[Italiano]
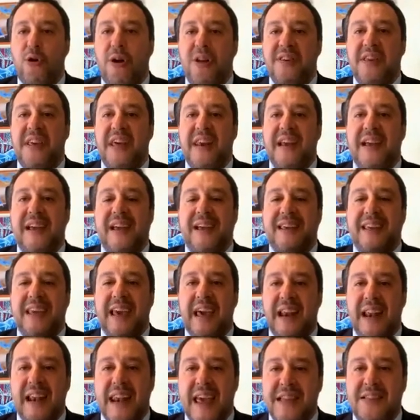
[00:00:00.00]
a dire a
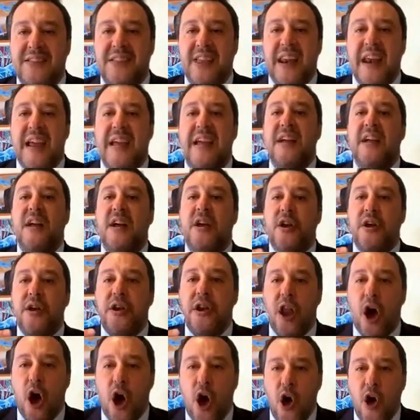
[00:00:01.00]
chiare lettere
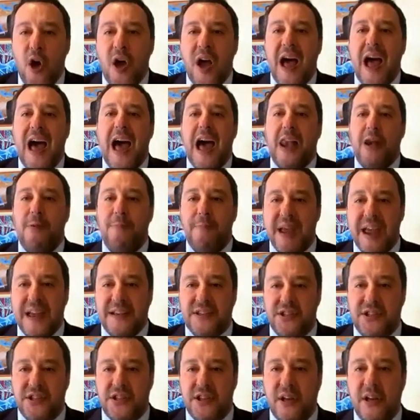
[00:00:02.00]
no al
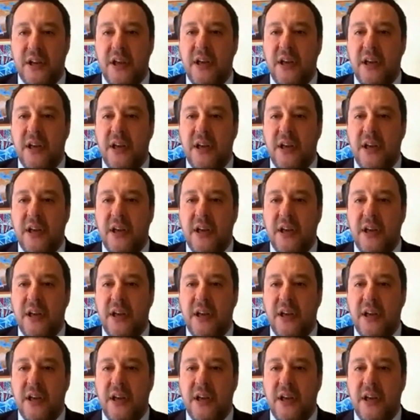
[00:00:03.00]
MES.